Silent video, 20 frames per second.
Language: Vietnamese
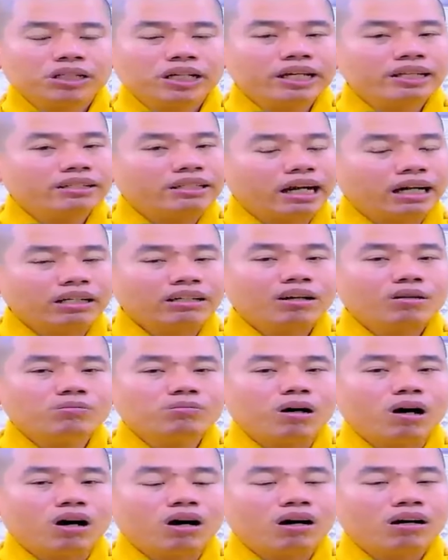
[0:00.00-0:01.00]
kiên nhẫn
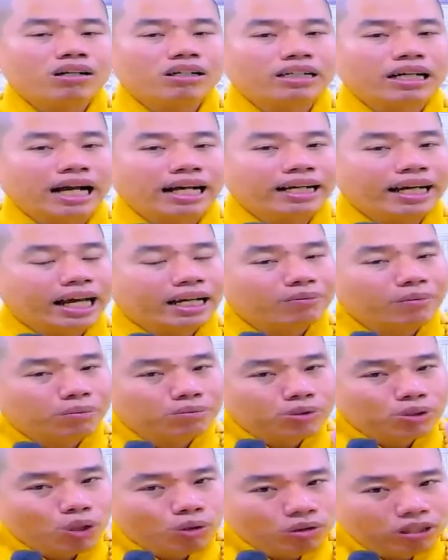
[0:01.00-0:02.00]
không bỏ cả ngày
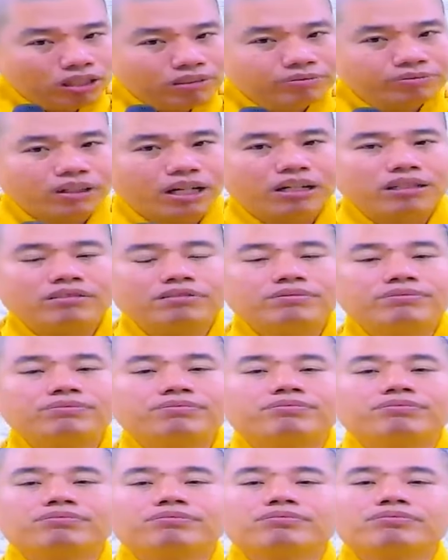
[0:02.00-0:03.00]
bấm số niệm phật
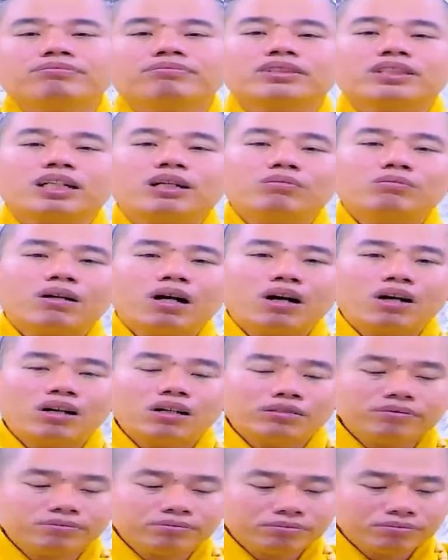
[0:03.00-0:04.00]
không
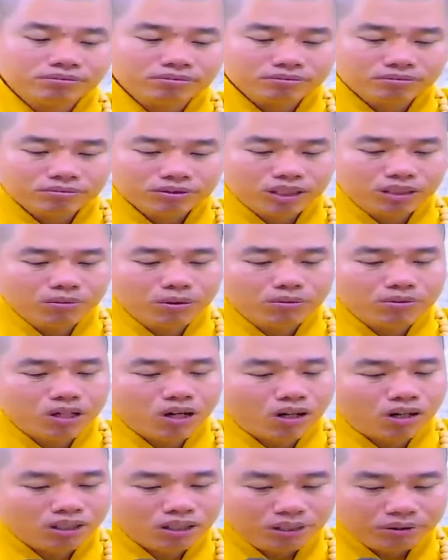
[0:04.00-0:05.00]
bỏ có một
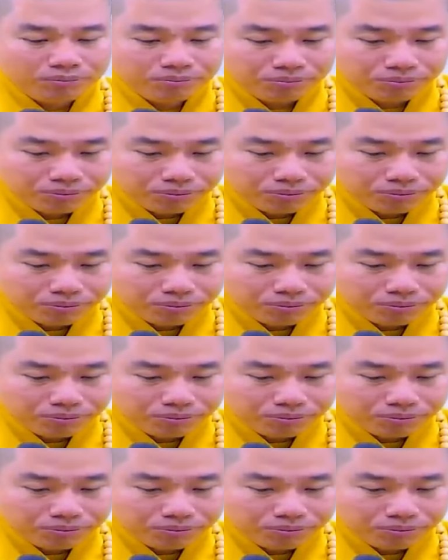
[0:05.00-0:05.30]
đoạn này